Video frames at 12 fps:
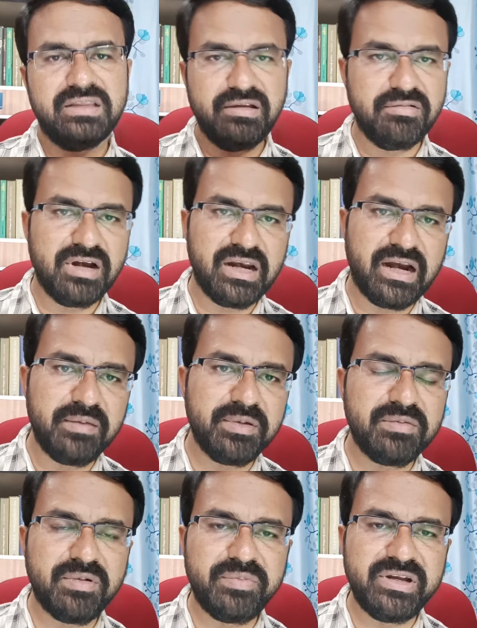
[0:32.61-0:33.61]
தேர்வுகள்
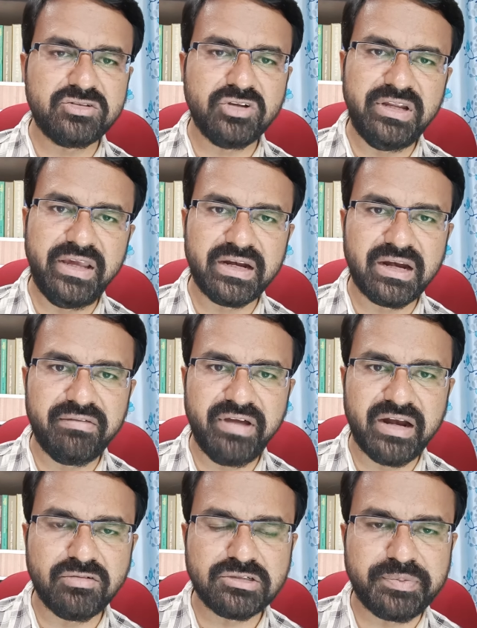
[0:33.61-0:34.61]
நடைபெறும் அப்படின்னு சொல்லி
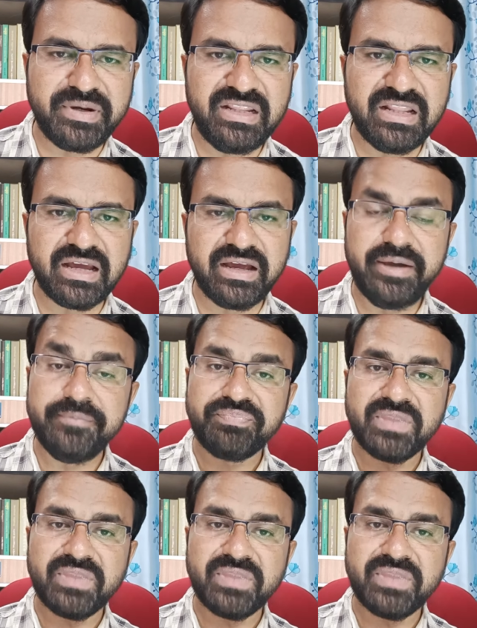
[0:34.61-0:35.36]
ஏற்கனவே அனௌன்ஸ் பண்ணியிருந்தாங்க